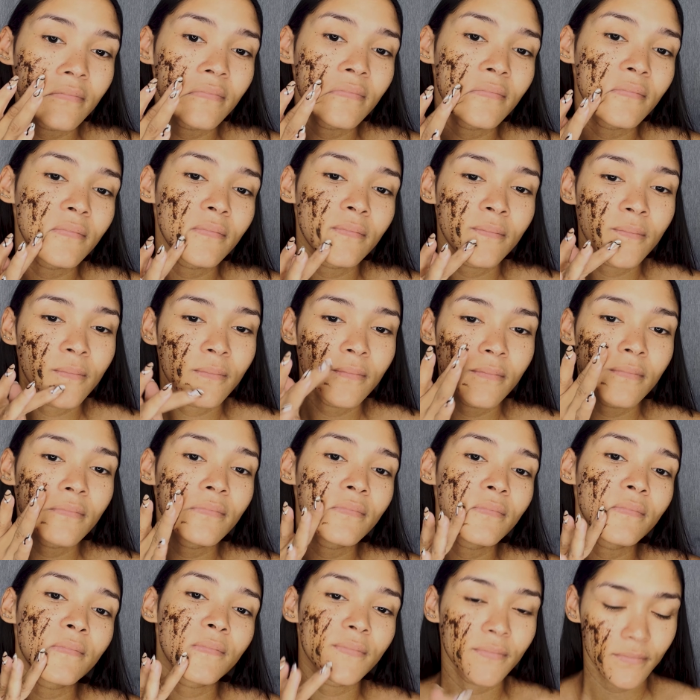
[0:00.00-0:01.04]
o 15
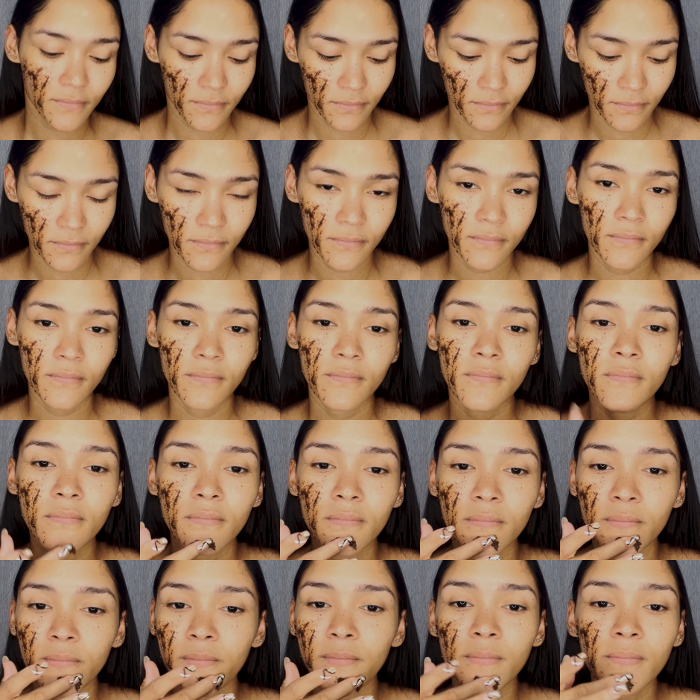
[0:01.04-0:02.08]
minutos y
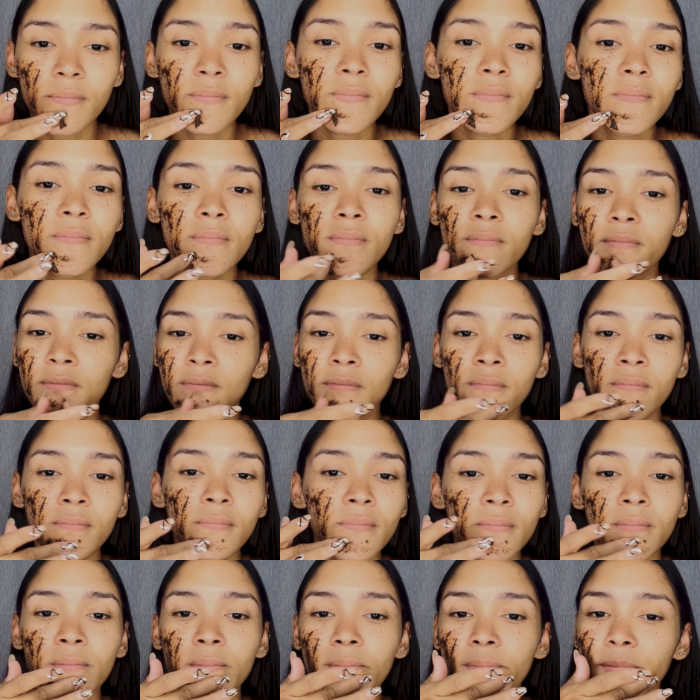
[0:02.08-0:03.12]
retira con abundante
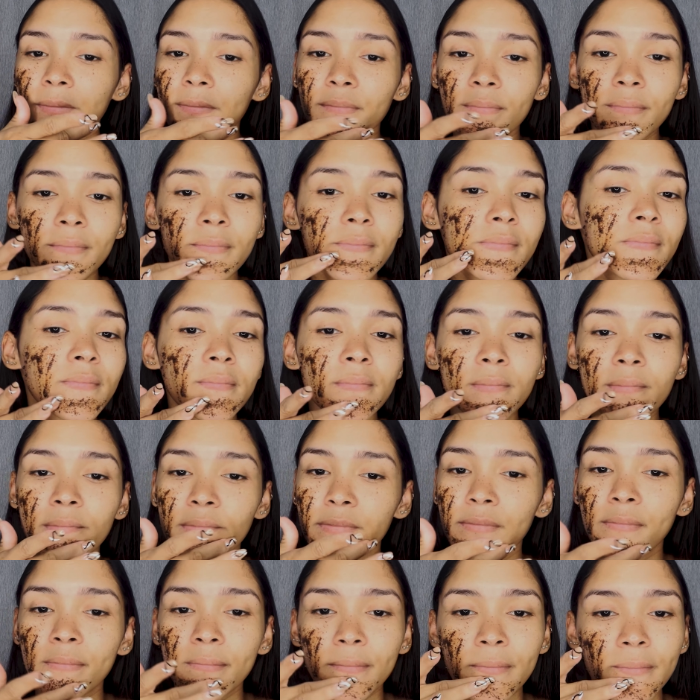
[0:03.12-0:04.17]
agua tibia y
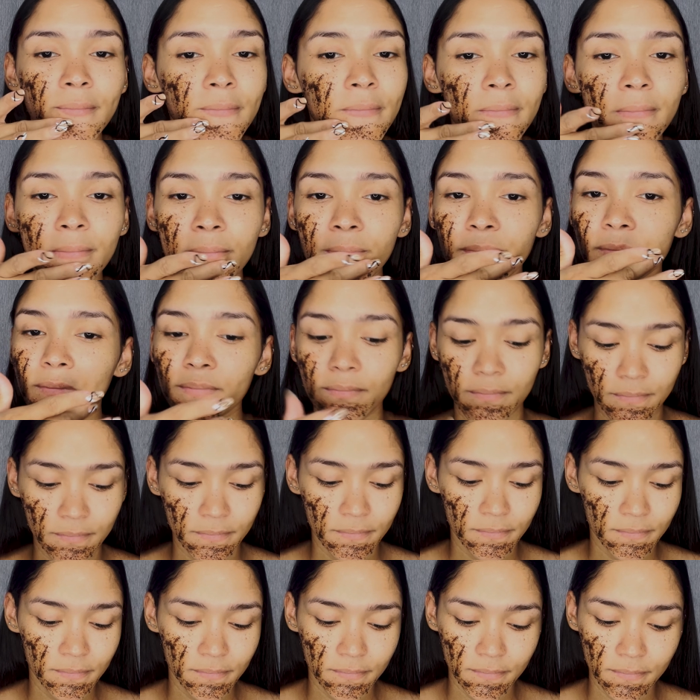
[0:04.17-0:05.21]
verás como tu
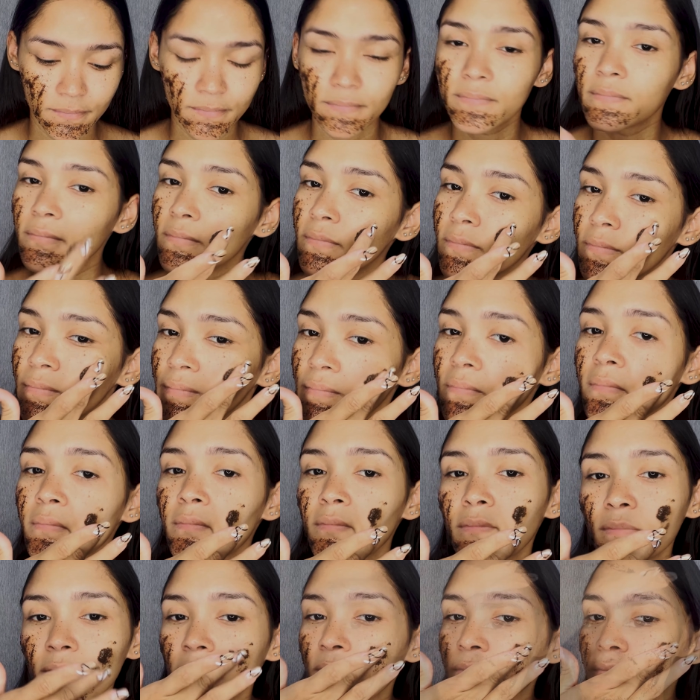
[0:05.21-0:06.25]
rostro se ve mucho
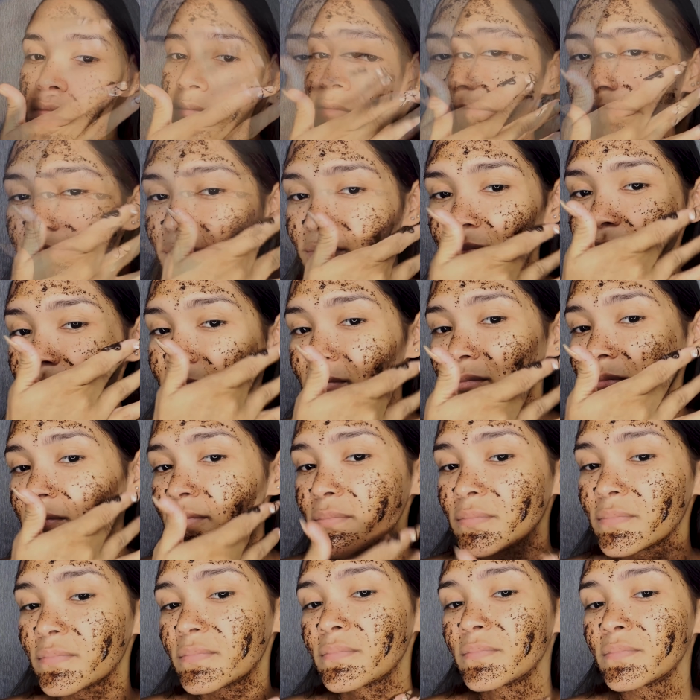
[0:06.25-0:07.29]
más limpio y
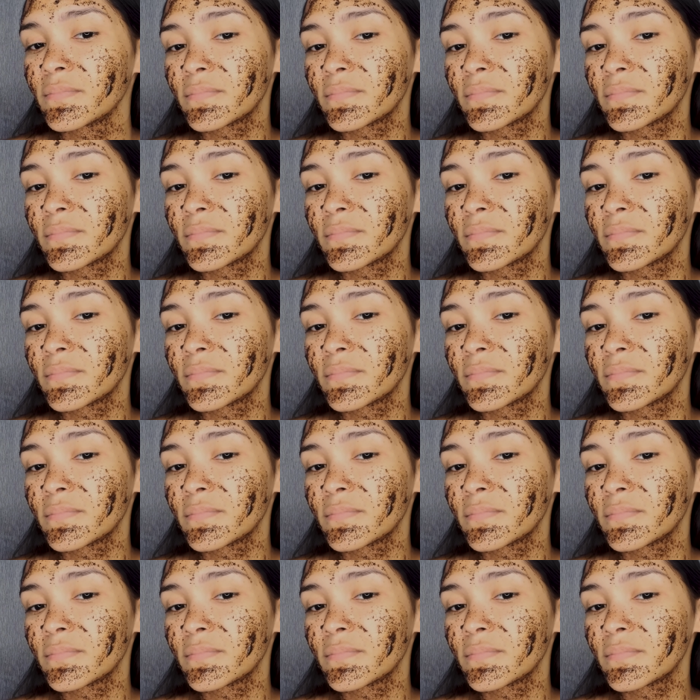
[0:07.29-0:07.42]
tonificado.